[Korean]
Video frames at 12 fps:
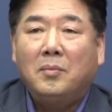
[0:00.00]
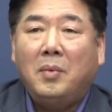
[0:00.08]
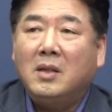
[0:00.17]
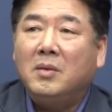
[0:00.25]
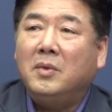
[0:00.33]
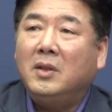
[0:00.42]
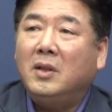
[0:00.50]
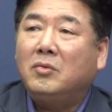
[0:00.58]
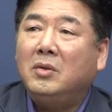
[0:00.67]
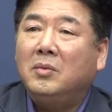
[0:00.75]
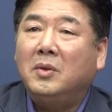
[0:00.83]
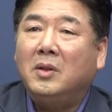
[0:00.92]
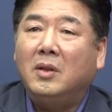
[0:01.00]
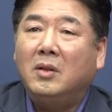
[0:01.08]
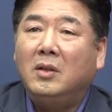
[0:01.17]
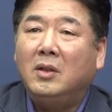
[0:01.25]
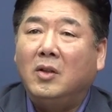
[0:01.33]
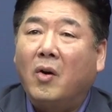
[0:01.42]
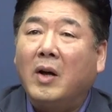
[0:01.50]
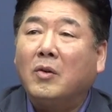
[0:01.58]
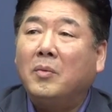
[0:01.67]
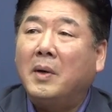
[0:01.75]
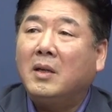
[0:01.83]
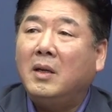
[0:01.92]
80년대, 90년대를
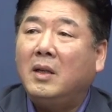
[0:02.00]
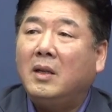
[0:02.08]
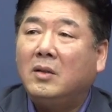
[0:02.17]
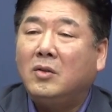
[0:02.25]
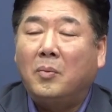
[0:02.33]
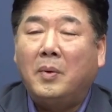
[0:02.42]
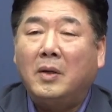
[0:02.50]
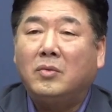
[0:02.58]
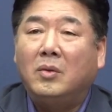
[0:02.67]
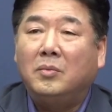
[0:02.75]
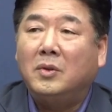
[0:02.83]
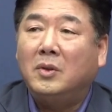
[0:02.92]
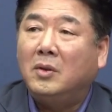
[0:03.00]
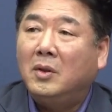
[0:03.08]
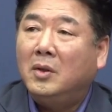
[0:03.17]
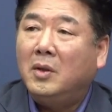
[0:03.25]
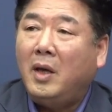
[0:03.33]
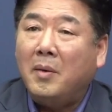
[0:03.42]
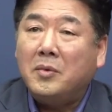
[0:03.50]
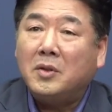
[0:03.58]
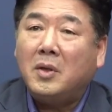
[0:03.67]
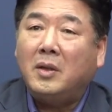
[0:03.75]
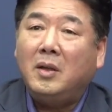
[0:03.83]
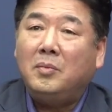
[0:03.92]
영화로밖에 접할 수 없는
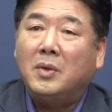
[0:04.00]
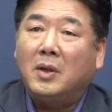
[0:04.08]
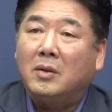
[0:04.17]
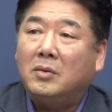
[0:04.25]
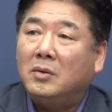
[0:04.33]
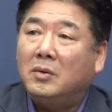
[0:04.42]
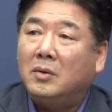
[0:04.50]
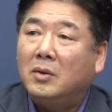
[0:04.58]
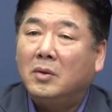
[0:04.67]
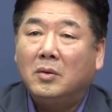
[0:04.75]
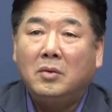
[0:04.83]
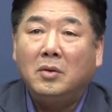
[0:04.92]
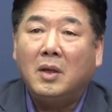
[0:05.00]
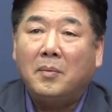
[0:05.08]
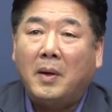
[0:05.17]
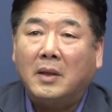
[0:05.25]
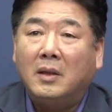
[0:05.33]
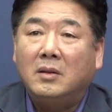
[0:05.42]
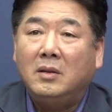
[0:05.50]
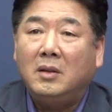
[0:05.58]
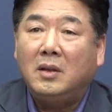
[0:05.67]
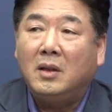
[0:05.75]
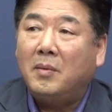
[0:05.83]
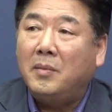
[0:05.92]
MZ세대 입장에서는 그렇게
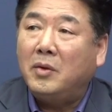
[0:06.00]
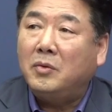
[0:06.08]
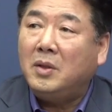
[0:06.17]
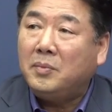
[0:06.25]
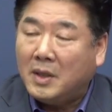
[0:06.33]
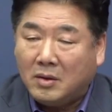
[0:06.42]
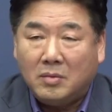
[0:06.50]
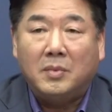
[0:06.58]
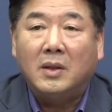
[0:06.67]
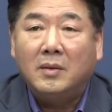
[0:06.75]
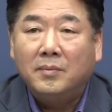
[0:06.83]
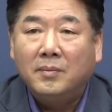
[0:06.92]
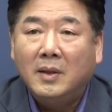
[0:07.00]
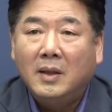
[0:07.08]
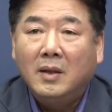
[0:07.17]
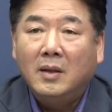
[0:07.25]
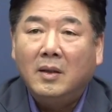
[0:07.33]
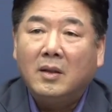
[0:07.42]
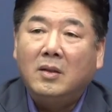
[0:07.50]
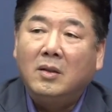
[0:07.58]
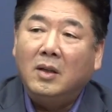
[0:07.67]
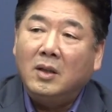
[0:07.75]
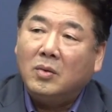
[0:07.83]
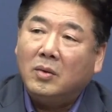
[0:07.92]
받아들이기가 매우 쉽지 않습니다.
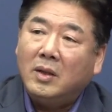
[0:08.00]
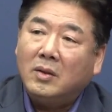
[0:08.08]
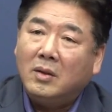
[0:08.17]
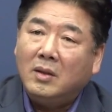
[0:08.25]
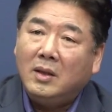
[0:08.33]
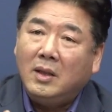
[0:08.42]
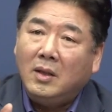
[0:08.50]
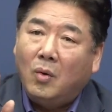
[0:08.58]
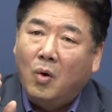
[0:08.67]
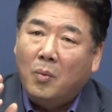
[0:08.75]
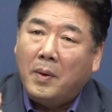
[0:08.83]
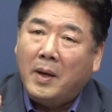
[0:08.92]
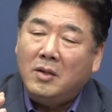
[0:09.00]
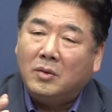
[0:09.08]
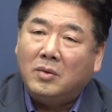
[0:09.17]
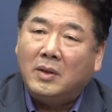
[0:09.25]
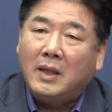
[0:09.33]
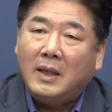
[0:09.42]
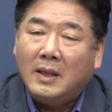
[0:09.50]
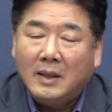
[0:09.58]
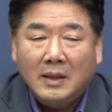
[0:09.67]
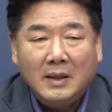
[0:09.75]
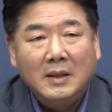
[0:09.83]
그걸 통해서 이 586들의